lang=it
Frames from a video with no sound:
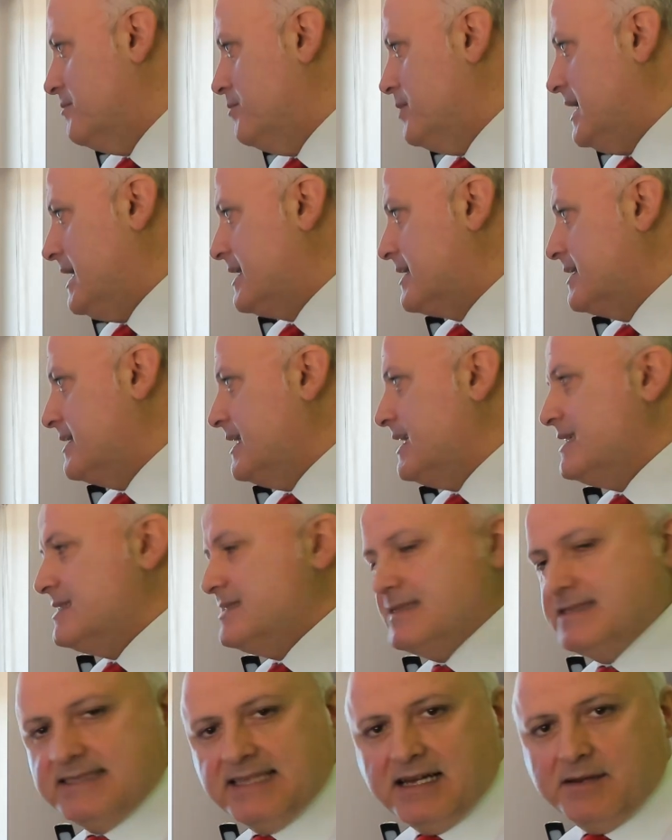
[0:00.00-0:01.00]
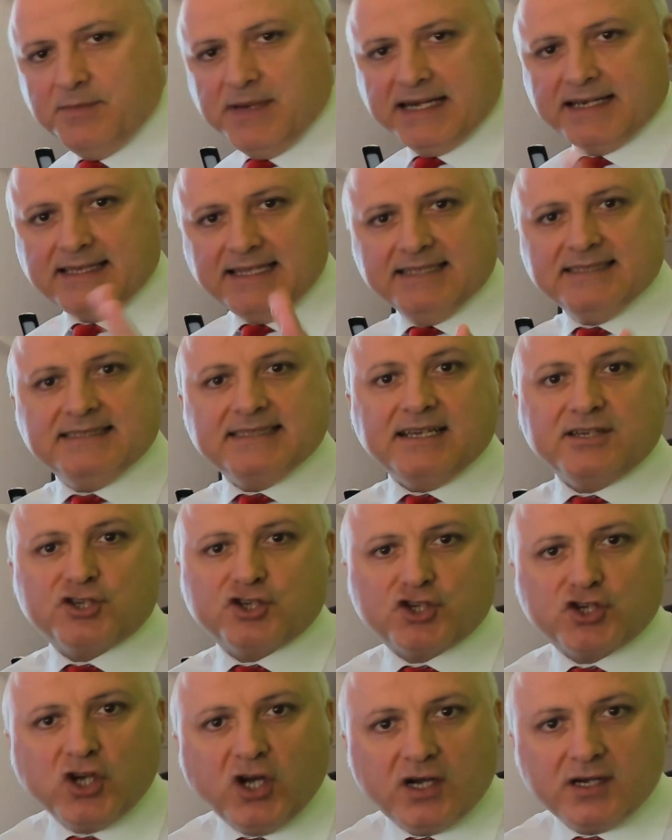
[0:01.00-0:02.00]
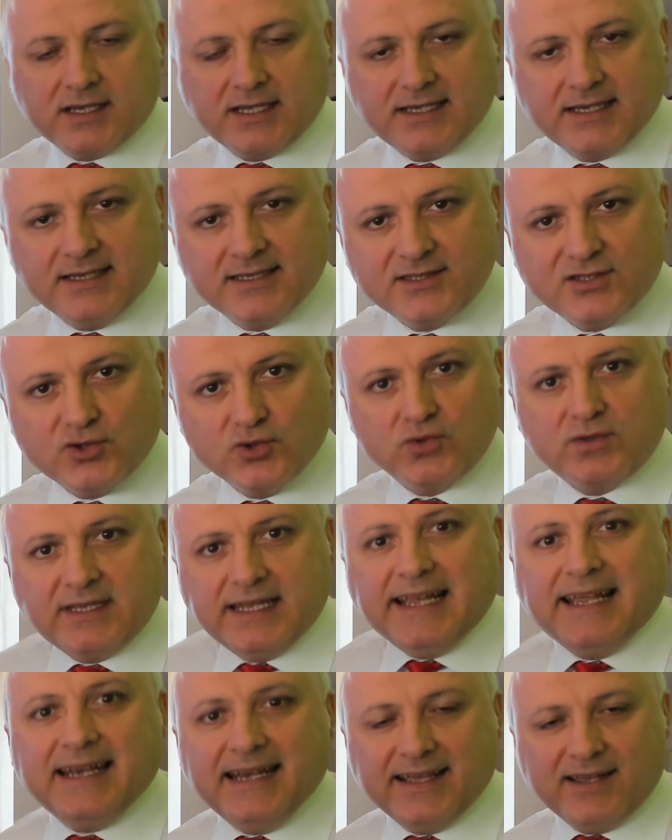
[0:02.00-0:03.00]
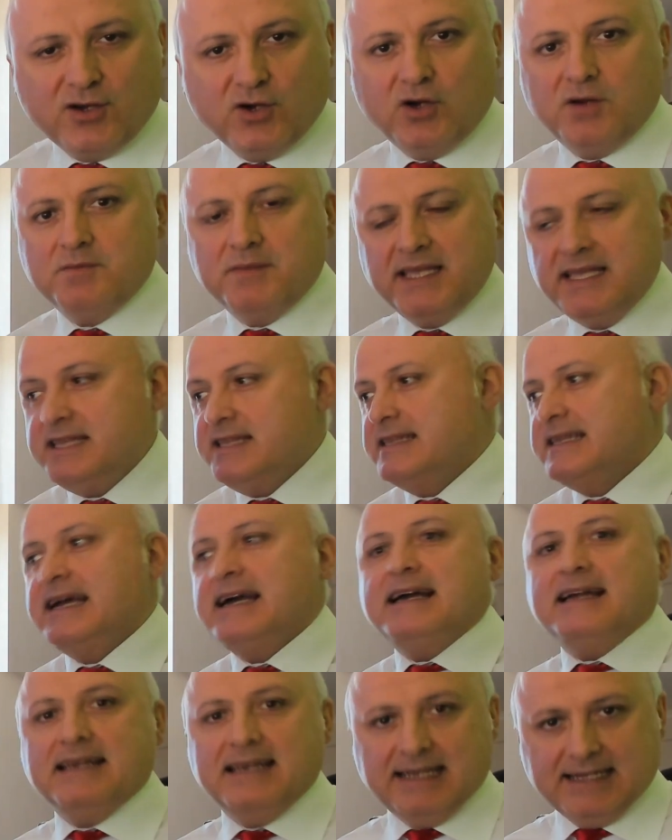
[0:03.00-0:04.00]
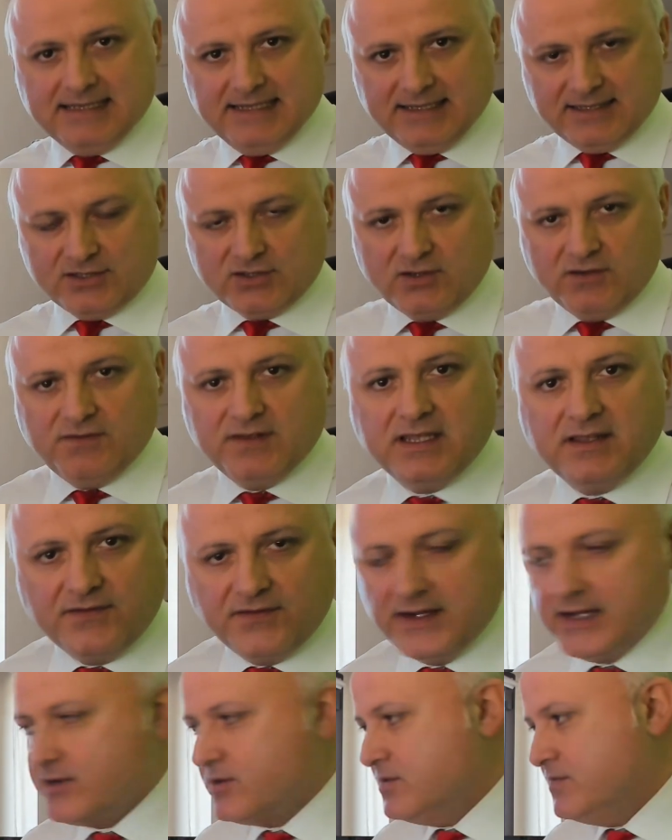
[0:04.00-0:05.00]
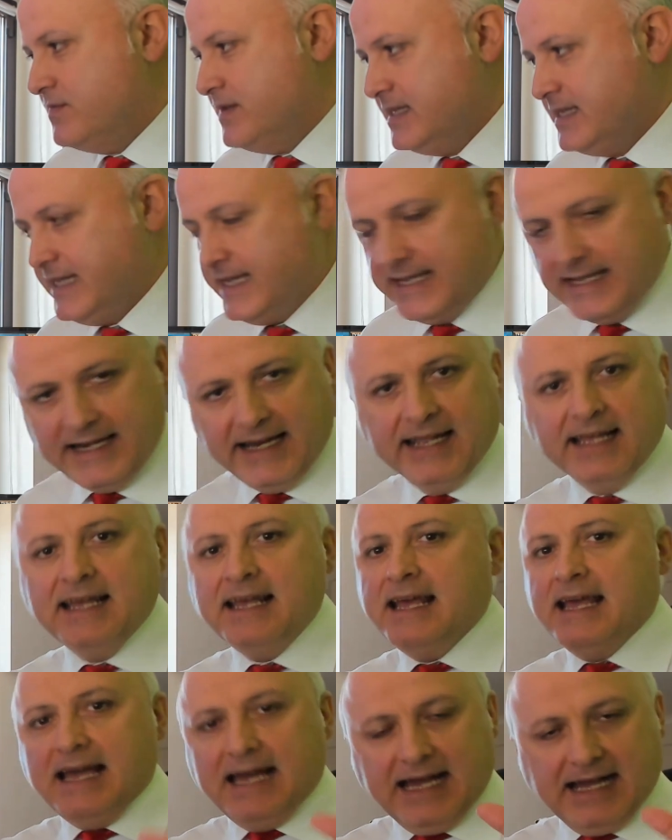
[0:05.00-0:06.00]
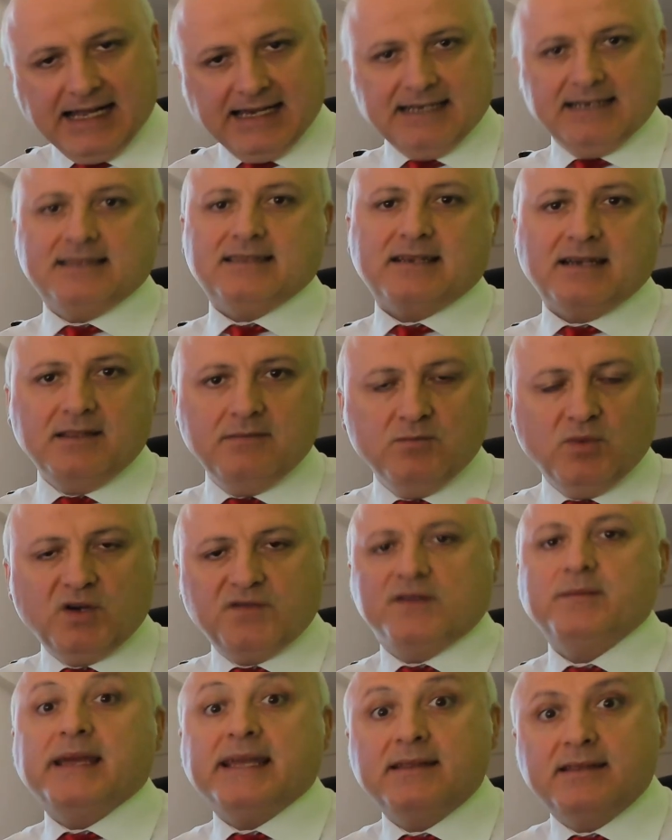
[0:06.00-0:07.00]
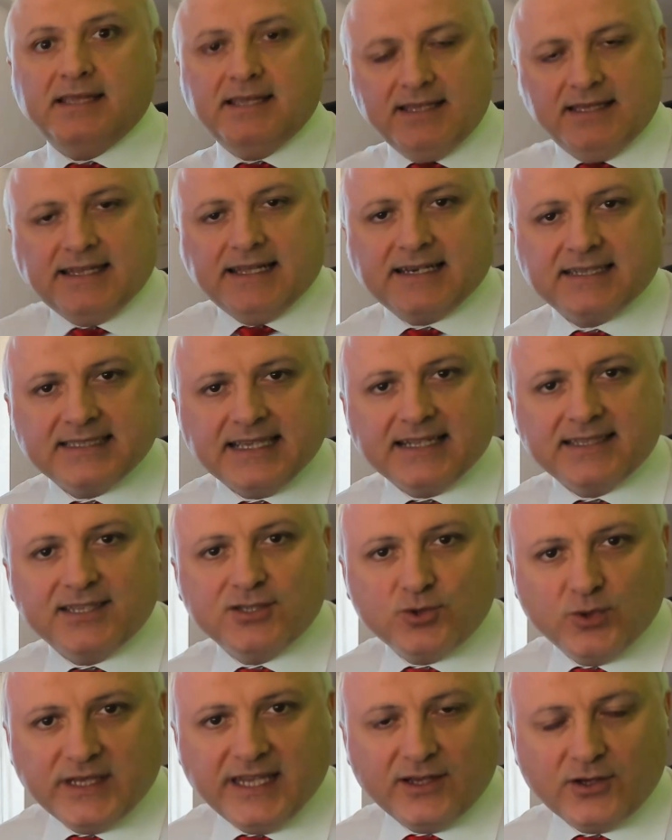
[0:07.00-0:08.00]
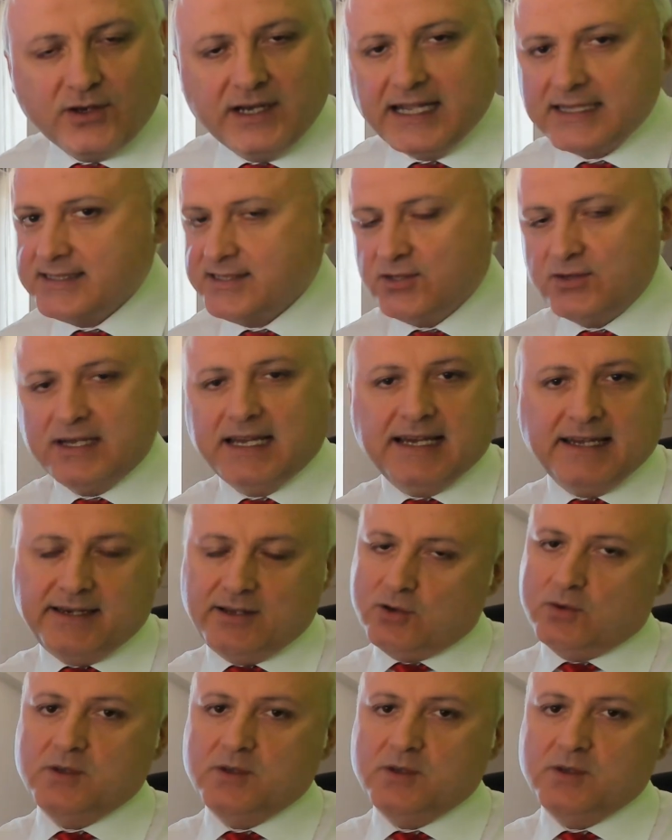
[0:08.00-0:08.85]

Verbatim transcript: Partenza, partenza shock su Telecom Italia. Adesso vi farò vedere altri movimenti interessanti sui titoli azionari.